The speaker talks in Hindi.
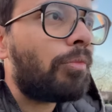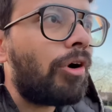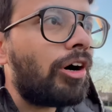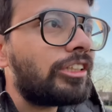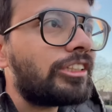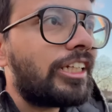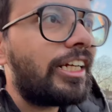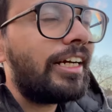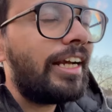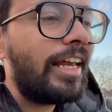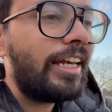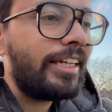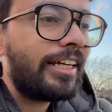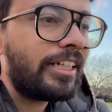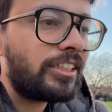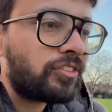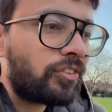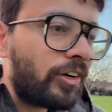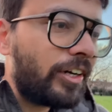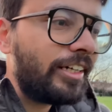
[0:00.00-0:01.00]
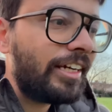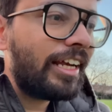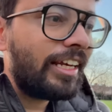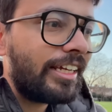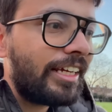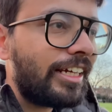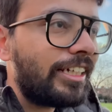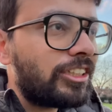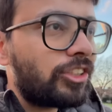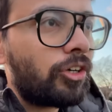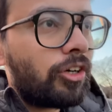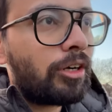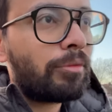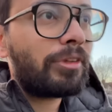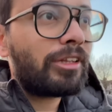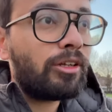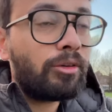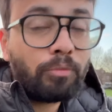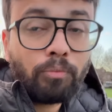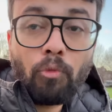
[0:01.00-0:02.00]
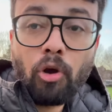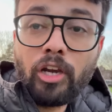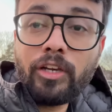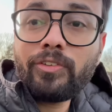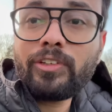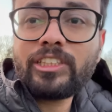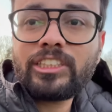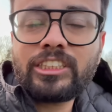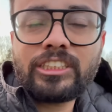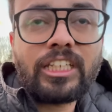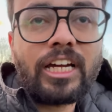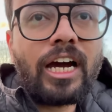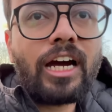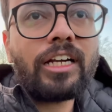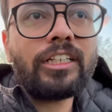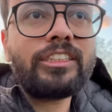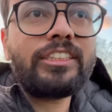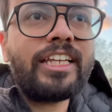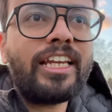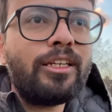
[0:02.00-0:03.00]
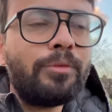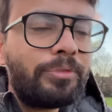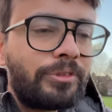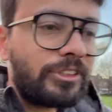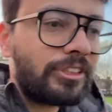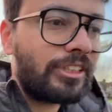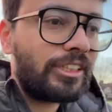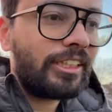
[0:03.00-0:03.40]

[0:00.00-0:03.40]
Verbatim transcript: बहुत सारे डेलीगेट्स फॉरन डेलीगेट्स और मतलब बॉलीवुड स्टार सेलिब्स